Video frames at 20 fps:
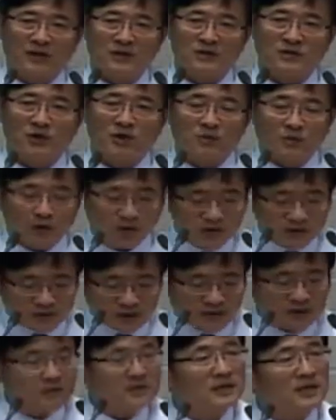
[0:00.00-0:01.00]
성벽을
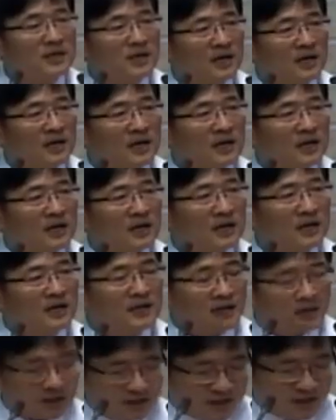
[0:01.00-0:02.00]
쌓았으니까
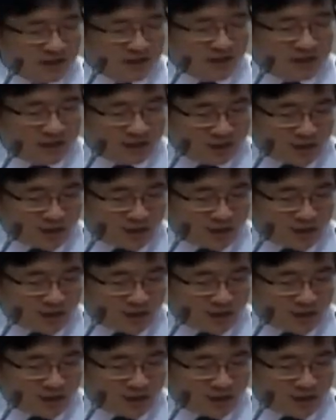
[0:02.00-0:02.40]
다시